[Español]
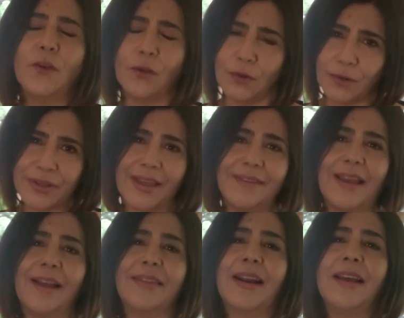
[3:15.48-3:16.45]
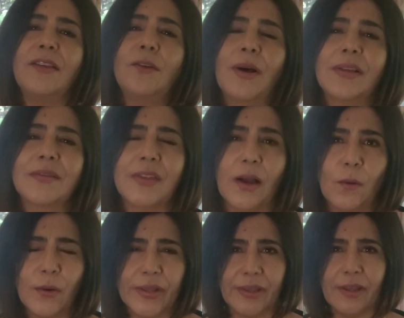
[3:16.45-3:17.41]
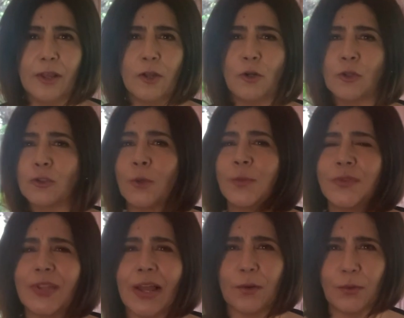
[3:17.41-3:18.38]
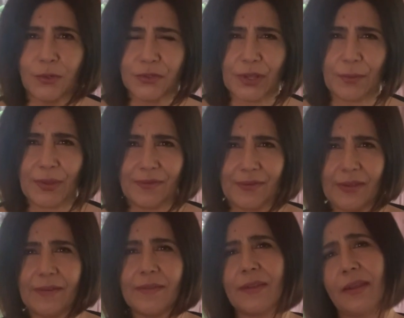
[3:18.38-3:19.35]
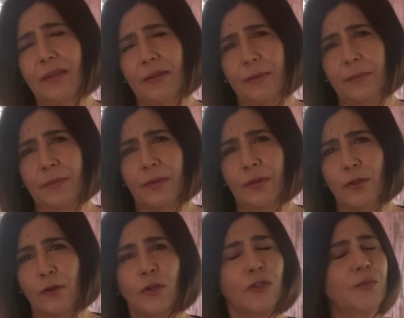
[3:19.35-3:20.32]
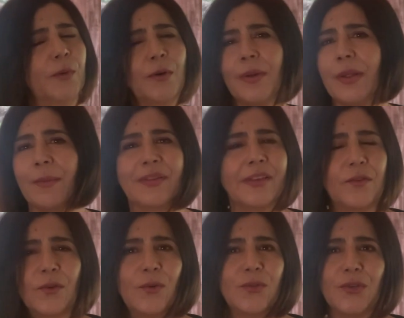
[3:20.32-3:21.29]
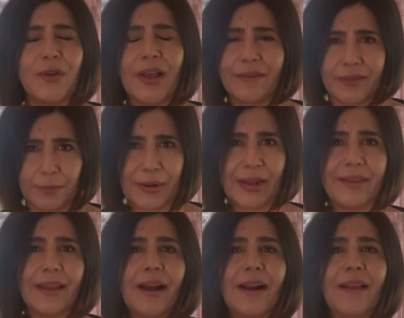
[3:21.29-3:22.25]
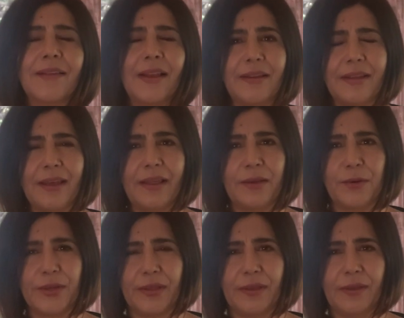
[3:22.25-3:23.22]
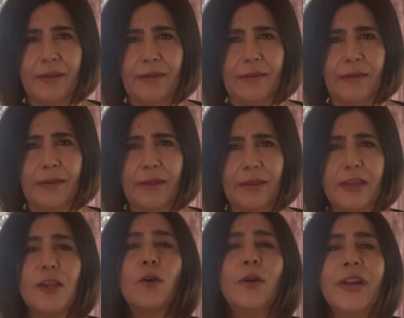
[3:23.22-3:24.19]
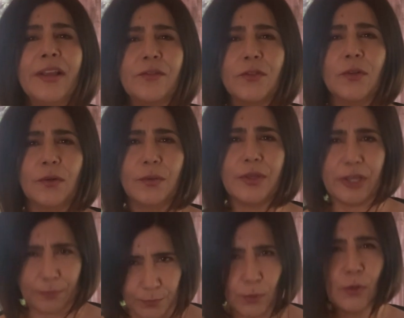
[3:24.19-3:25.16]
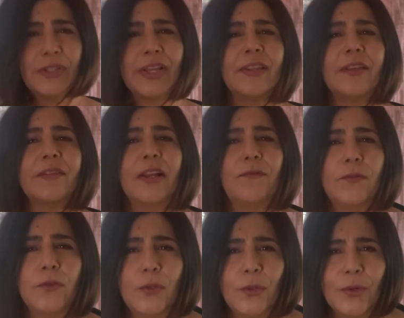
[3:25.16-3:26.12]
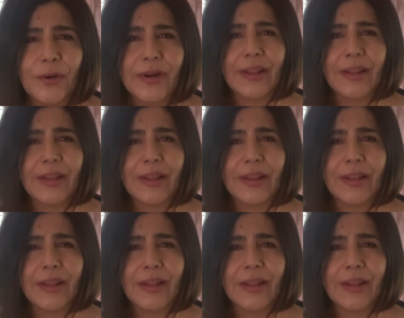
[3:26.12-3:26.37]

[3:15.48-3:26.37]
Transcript: todo lo que te ha traído hasta hoy, los obstáculos que venciste, los problemas que solucionaste para llegar hasta el día de hoy y con eso impúlsate hacia el futuro